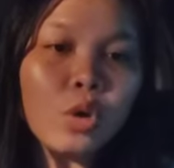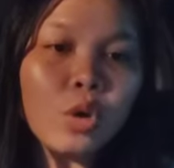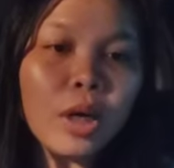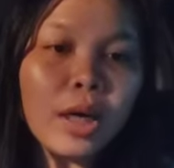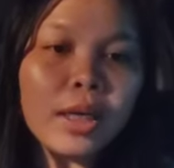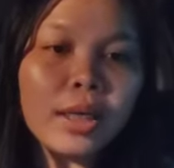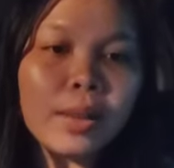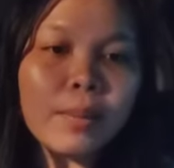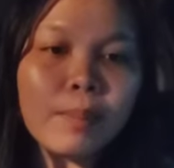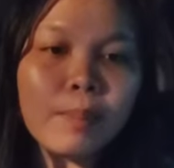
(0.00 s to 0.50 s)

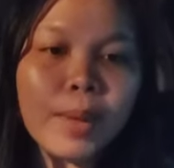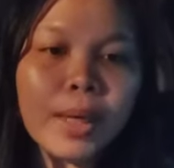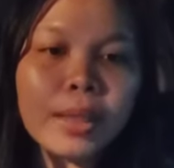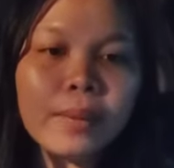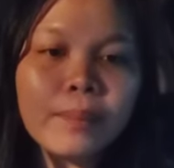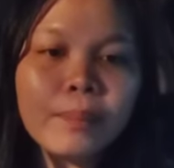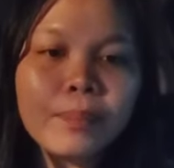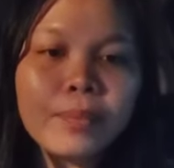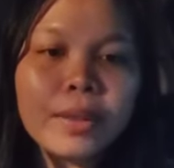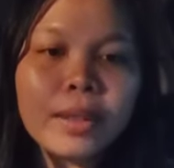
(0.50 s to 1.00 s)
kurungan
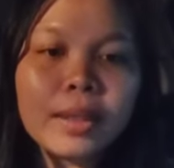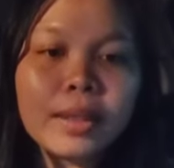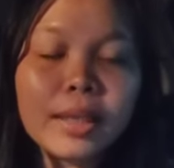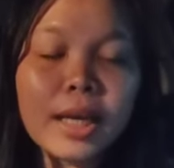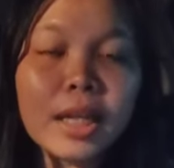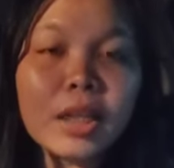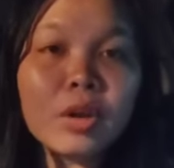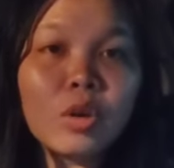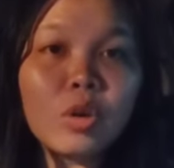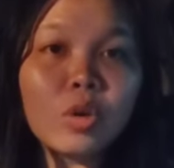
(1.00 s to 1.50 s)

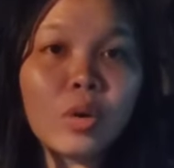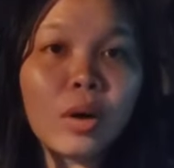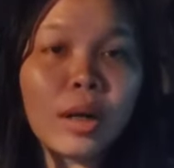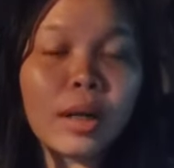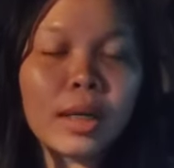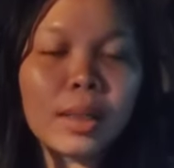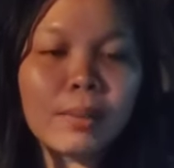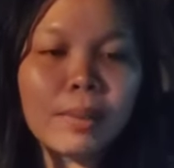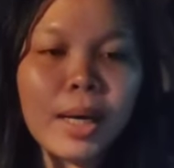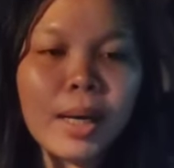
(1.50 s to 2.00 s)
4 dan
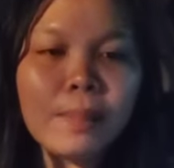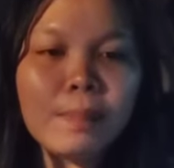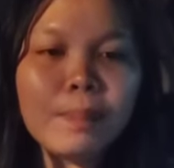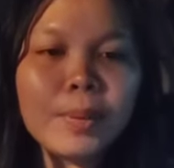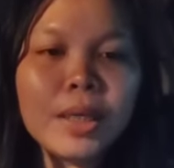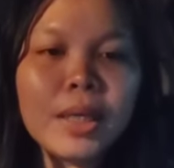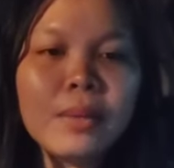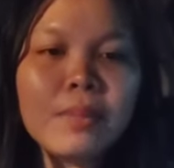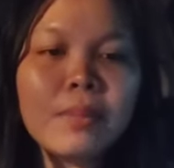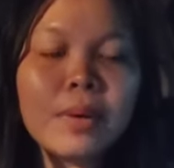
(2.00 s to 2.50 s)
kurungan
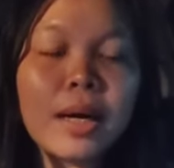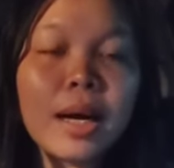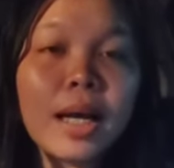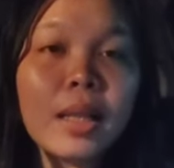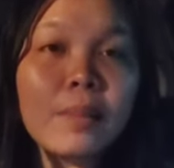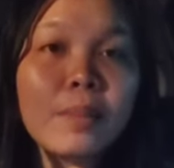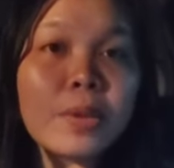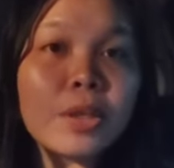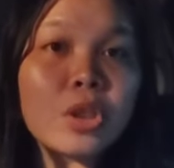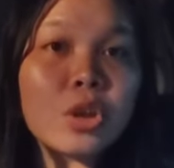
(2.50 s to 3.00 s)
5
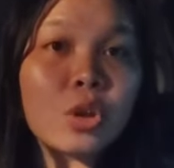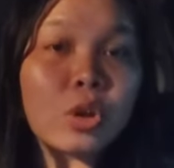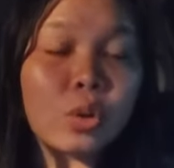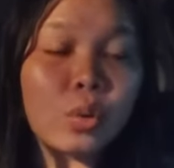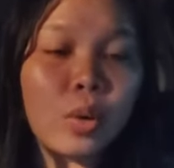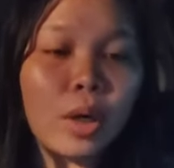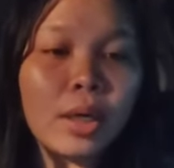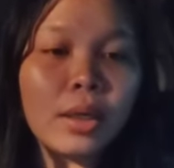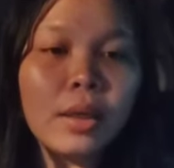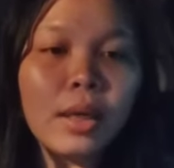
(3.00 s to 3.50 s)
Perlembagaan
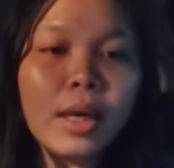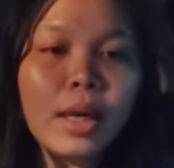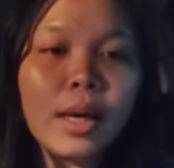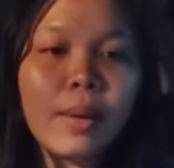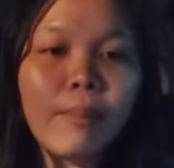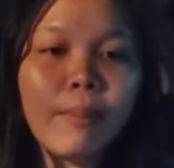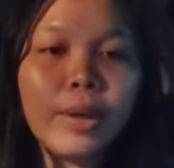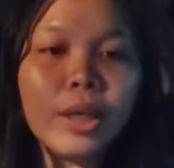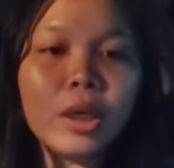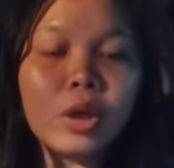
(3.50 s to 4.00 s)
Persekutuan
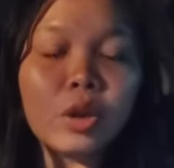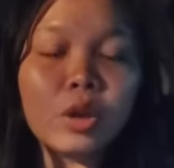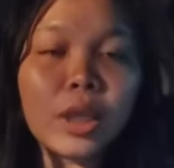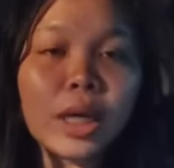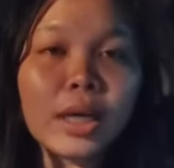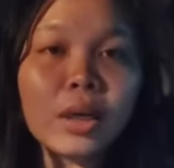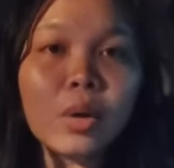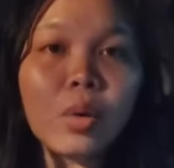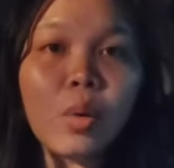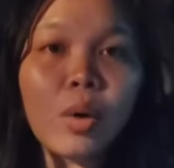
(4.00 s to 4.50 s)

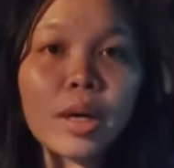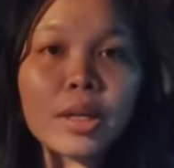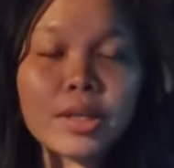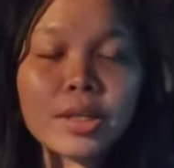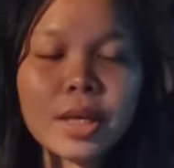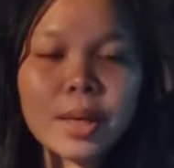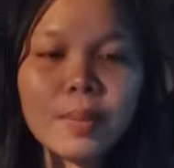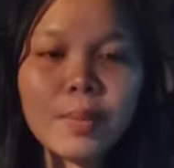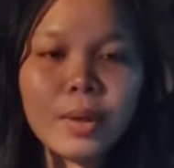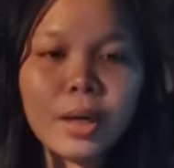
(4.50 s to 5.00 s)
berikutan
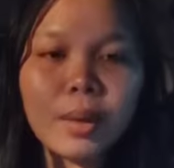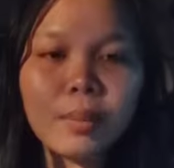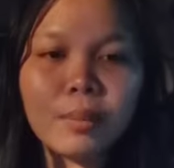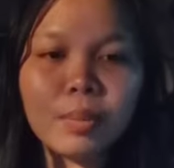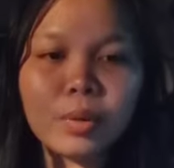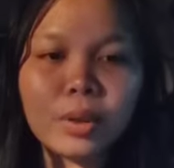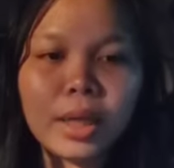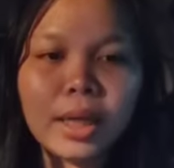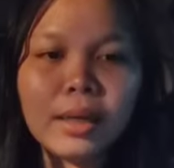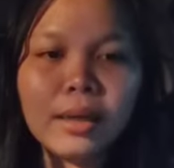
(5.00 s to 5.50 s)
kuasa
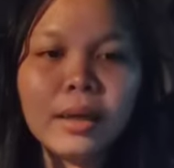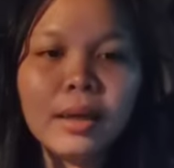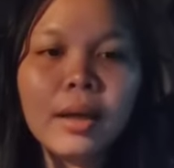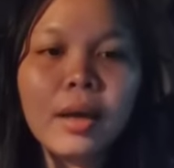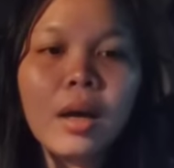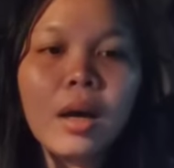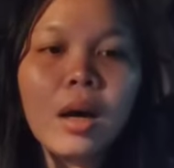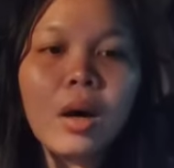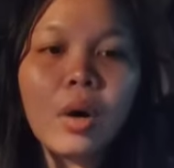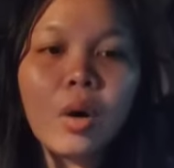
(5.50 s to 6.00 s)
pengampunan
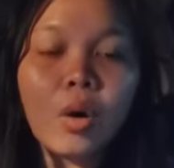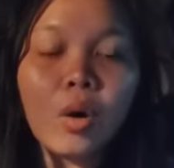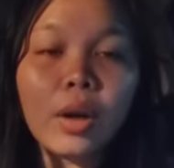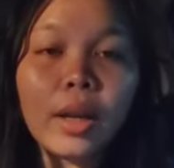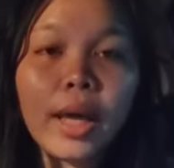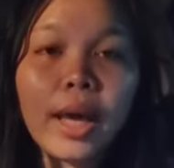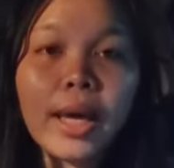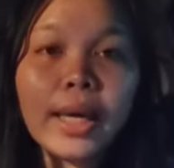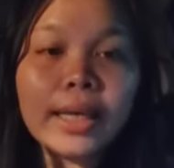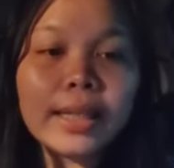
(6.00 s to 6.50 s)

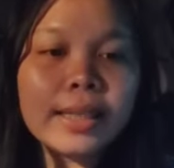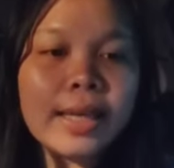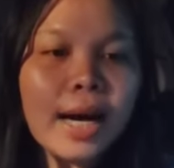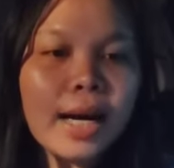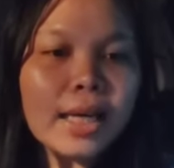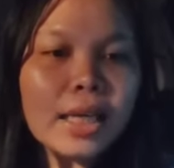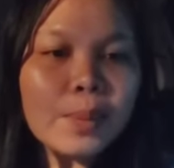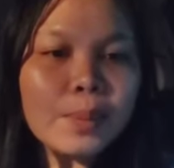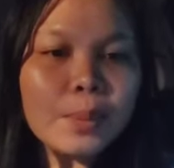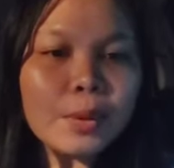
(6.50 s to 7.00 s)
oleh
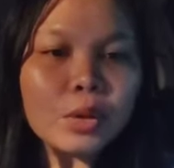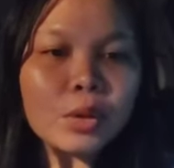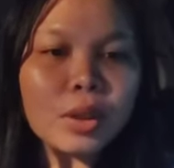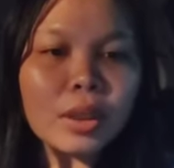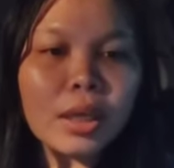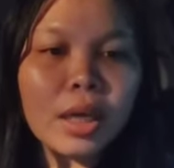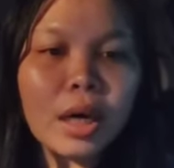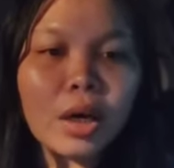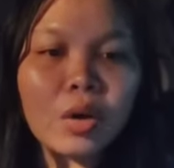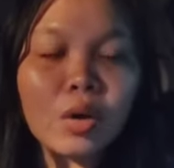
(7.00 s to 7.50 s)
Yang
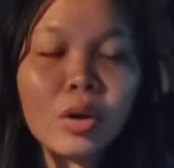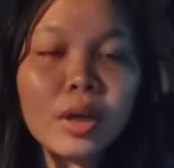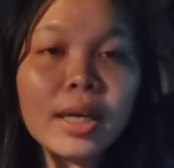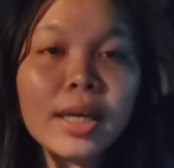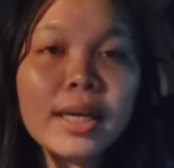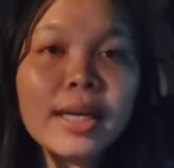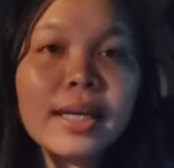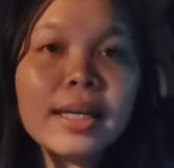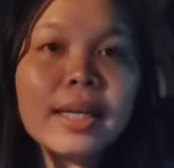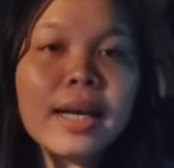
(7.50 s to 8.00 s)
Dipertuan
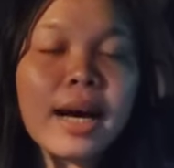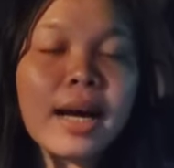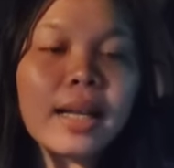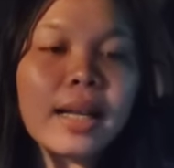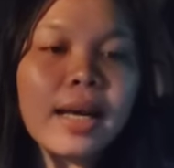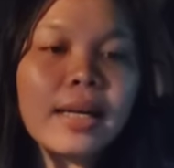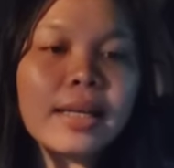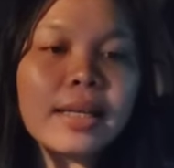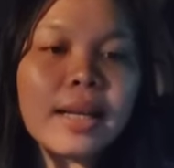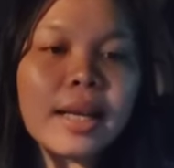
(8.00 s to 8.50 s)
Agung
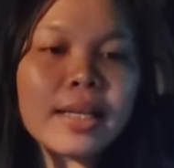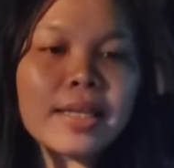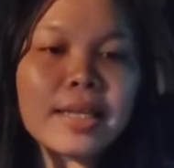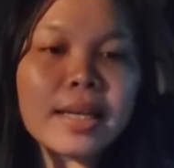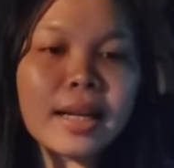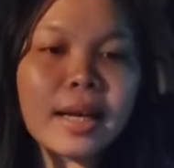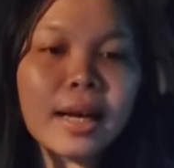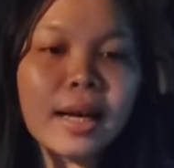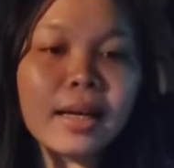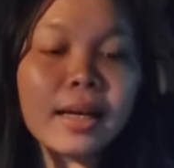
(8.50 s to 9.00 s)
hendaklah
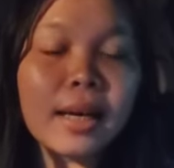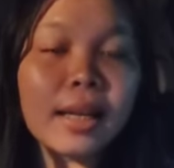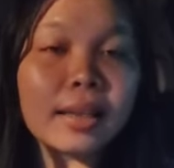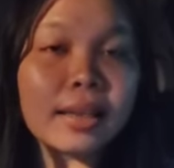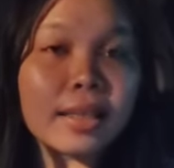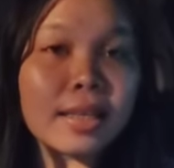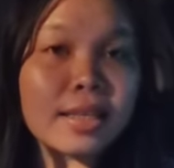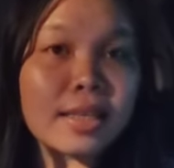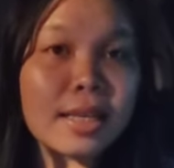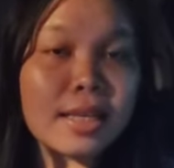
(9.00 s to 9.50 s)
dilaksanakan
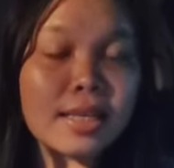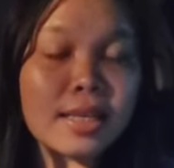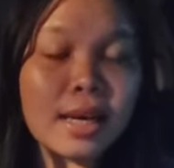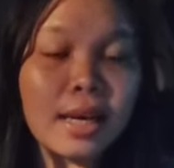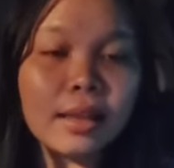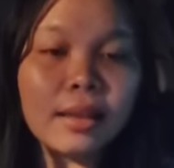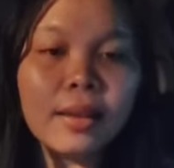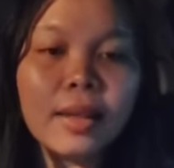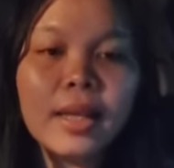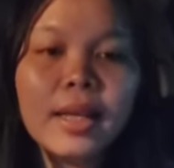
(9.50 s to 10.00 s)
atas
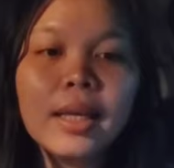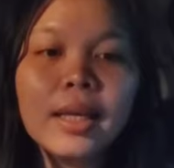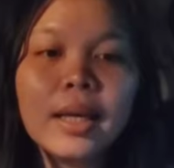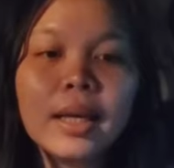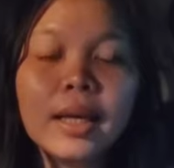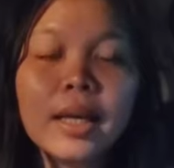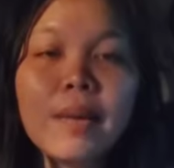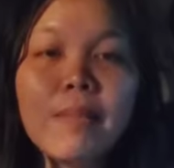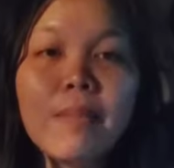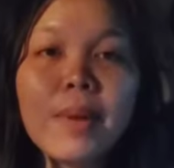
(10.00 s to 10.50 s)
nasihat
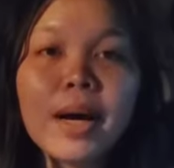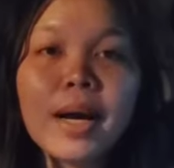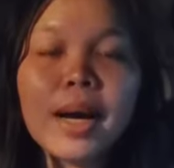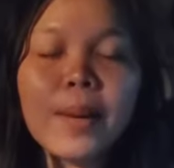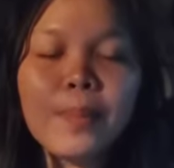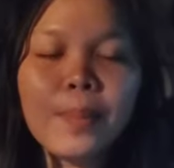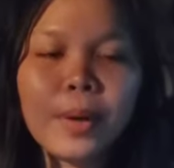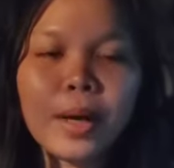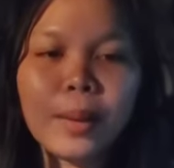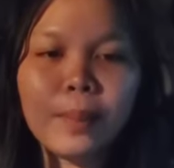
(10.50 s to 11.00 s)

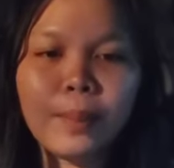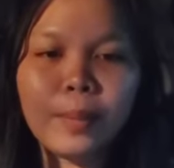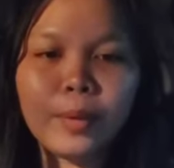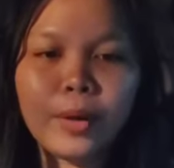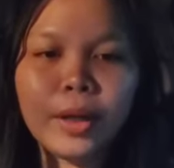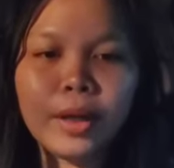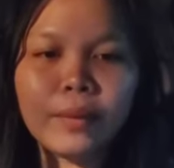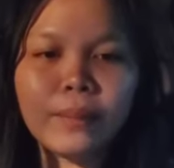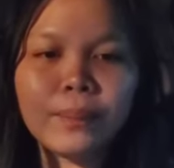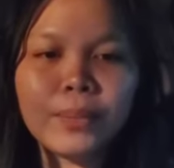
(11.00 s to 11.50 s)
Lembaga
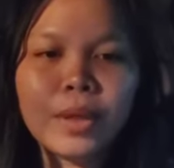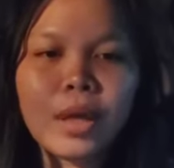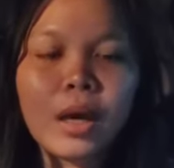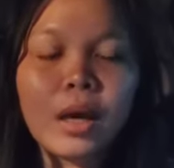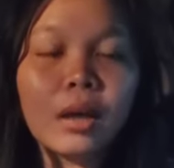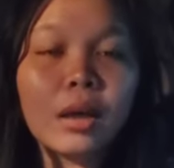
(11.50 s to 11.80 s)
Pengampunan.